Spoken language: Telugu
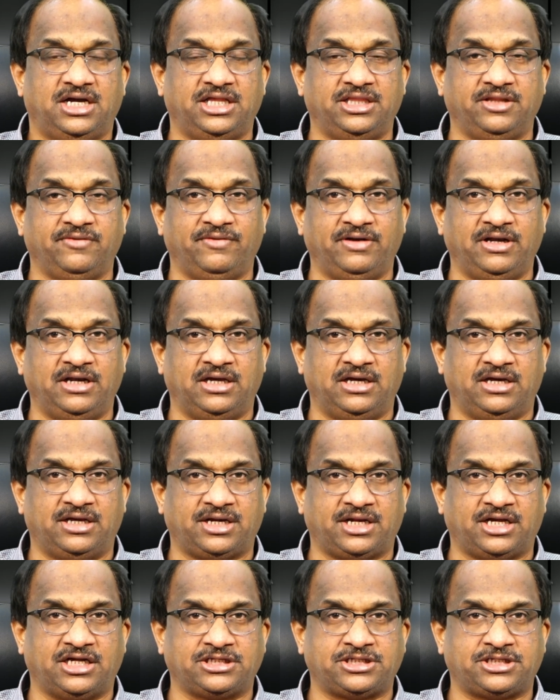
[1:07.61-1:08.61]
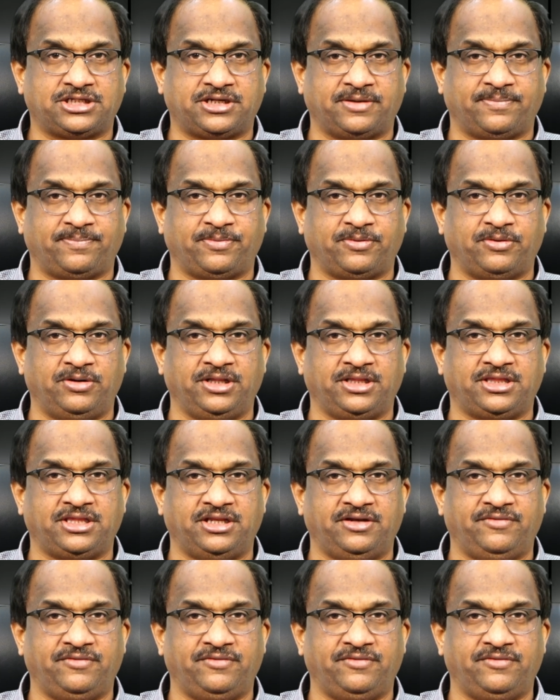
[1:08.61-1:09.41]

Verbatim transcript: అందువల్ల రాష్ట్ర పోలీస్